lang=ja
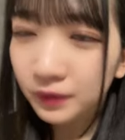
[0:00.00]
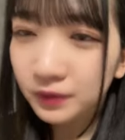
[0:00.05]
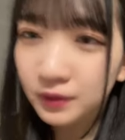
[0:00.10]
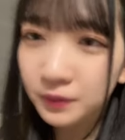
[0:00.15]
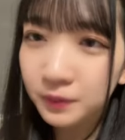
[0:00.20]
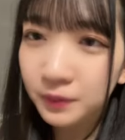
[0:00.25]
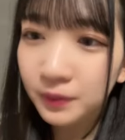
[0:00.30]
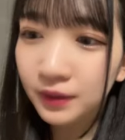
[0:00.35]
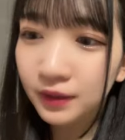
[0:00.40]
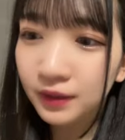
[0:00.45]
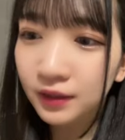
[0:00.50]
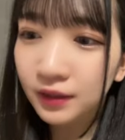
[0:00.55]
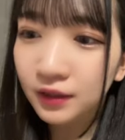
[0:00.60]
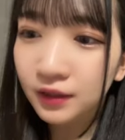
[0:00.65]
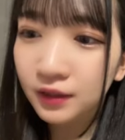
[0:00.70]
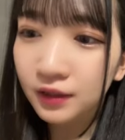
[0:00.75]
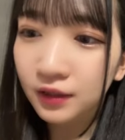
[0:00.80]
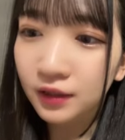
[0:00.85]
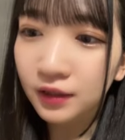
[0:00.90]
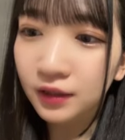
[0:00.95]
コスプレで
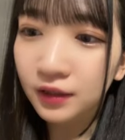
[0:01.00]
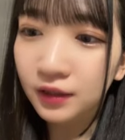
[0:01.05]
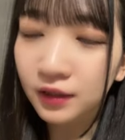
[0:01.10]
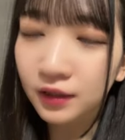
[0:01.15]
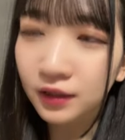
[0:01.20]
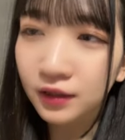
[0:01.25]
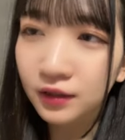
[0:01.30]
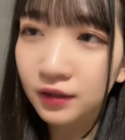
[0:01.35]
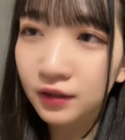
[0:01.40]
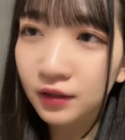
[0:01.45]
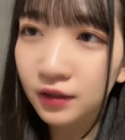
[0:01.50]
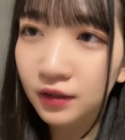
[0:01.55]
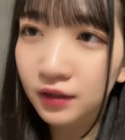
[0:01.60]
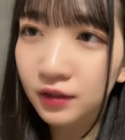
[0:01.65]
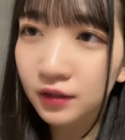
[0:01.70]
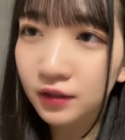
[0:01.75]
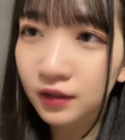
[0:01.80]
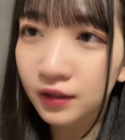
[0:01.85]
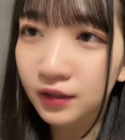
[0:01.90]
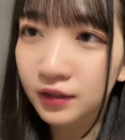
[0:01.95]
きたらいいねって
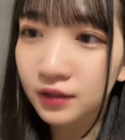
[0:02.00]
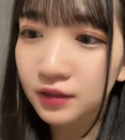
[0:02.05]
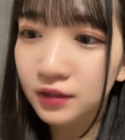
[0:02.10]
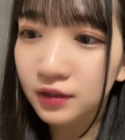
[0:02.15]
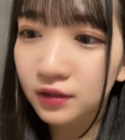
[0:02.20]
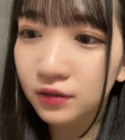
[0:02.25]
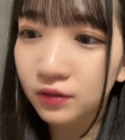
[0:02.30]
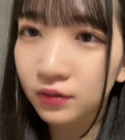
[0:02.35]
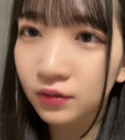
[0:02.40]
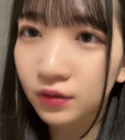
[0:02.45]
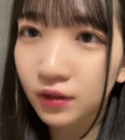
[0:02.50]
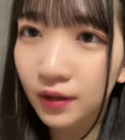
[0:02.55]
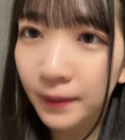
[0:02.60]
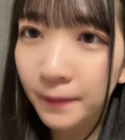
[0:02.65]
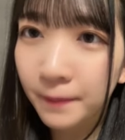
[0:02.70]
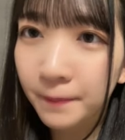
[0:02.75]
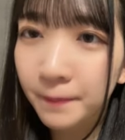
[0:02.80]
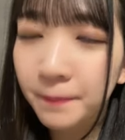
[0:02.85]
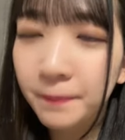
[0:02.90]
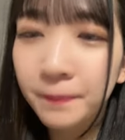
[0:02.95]
話してるので
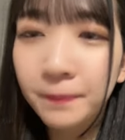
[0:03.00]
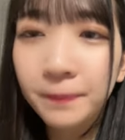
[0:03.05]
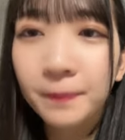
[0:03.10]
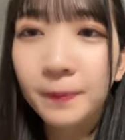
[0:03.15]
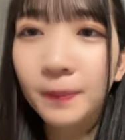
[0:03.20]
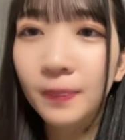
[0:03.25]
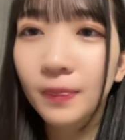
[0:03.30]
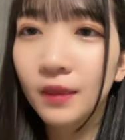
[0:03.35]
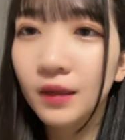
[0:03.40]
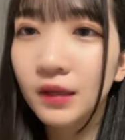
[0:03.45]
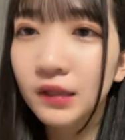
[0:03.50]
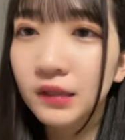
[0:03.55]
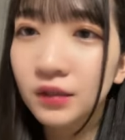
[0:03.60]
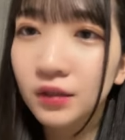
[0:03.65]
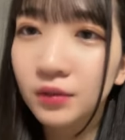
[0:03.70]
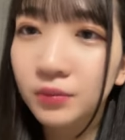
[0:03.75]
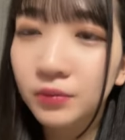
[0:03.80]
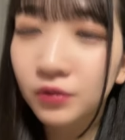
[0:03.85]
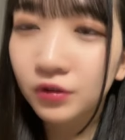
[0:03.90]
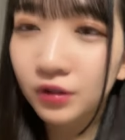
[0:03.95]
そ
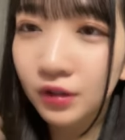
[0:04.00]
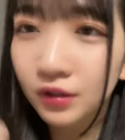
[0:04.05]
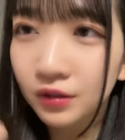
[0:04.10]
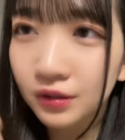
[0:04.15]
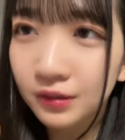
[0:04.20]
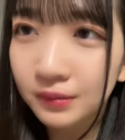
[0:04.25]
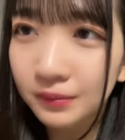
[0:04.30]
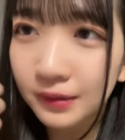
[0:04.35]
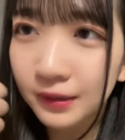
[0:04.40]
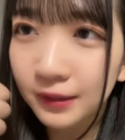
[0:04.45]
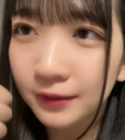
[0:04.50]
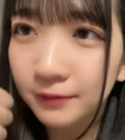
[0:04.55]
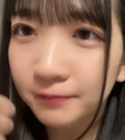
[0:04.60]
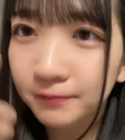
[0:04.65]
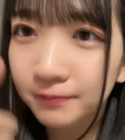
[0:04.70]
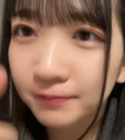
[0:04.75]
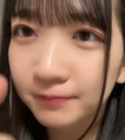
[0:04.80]
れもお楽しみに